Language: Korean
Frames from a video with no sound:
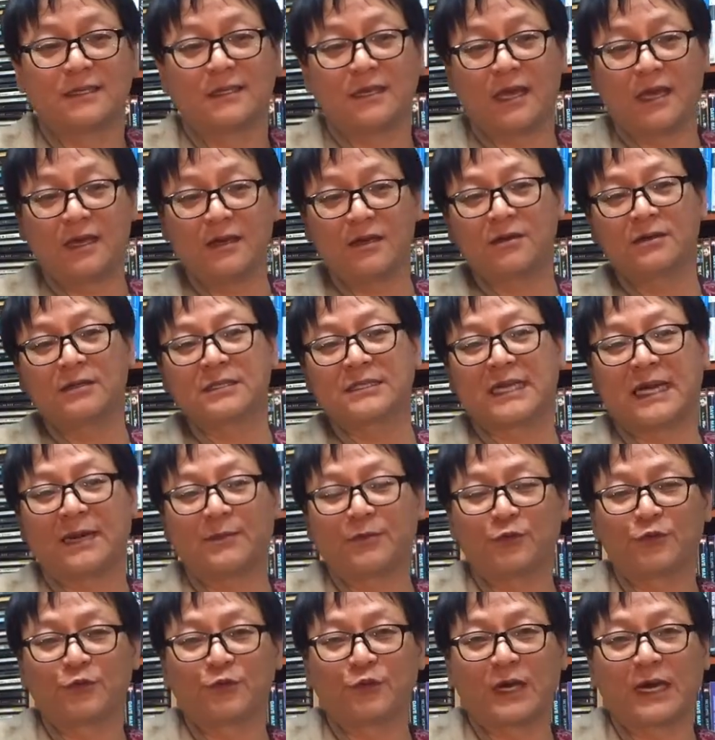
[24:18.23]
대형
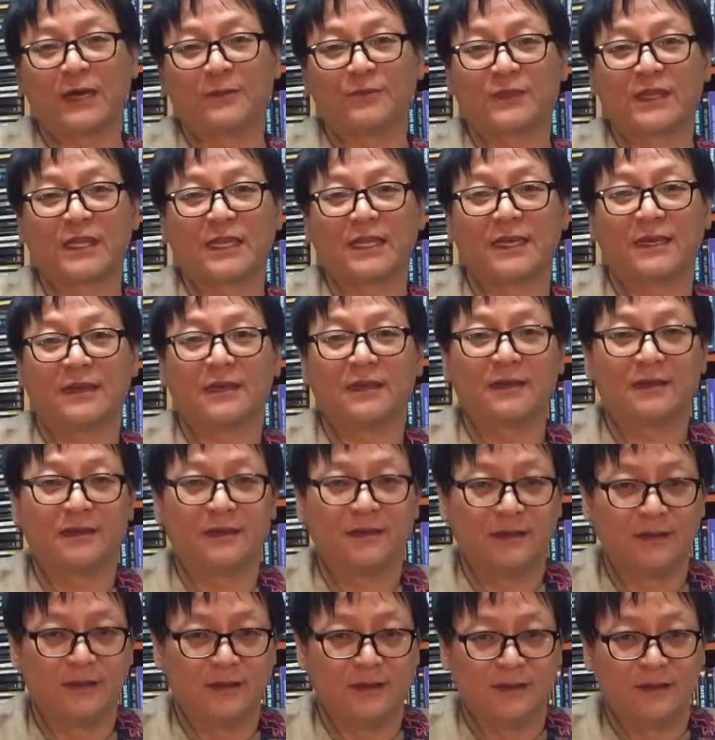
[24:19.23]
자본과 함께
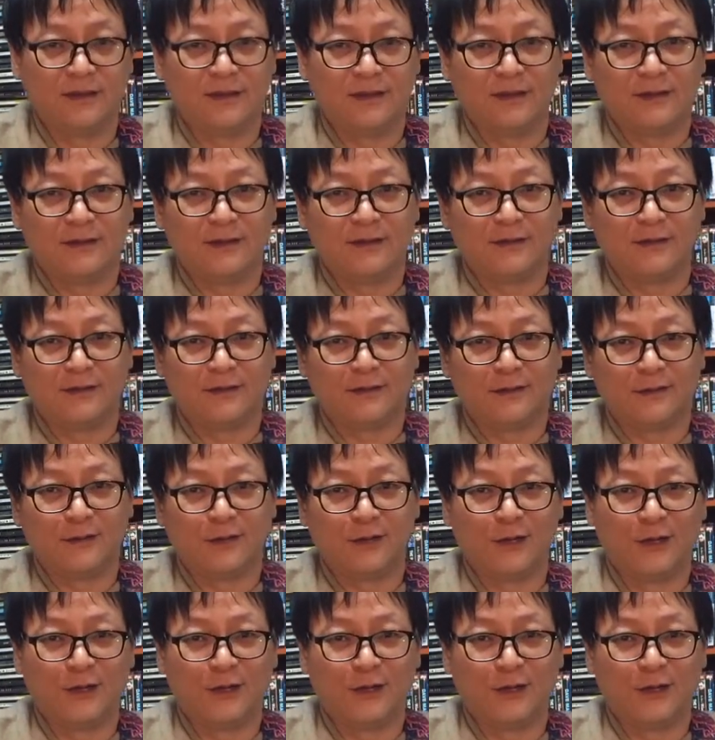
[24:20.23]
어,